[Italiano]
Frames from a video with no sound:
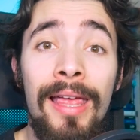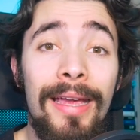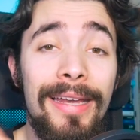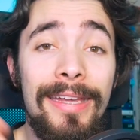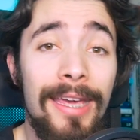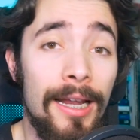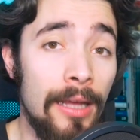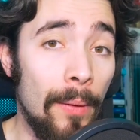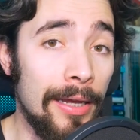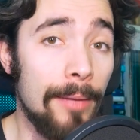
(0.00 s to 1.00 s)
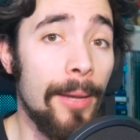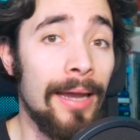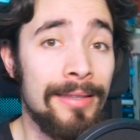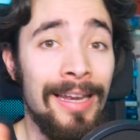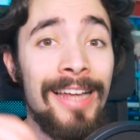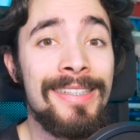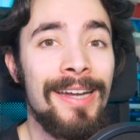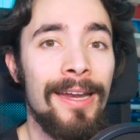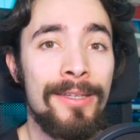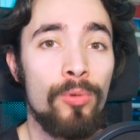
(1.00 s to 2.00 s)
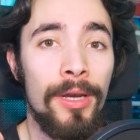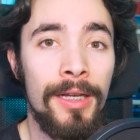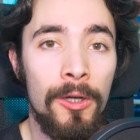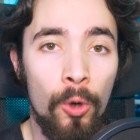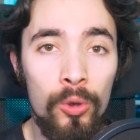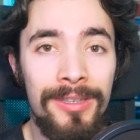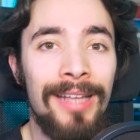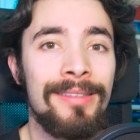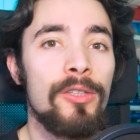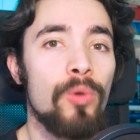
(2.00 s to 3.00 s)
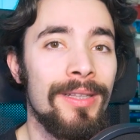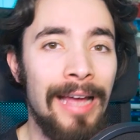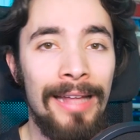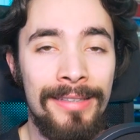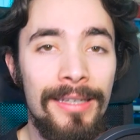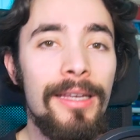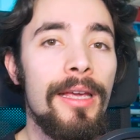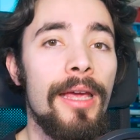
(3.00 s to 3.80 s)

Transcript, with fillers: cliccherà da qualche parte, lascerà i suoi contatti, i suoi dati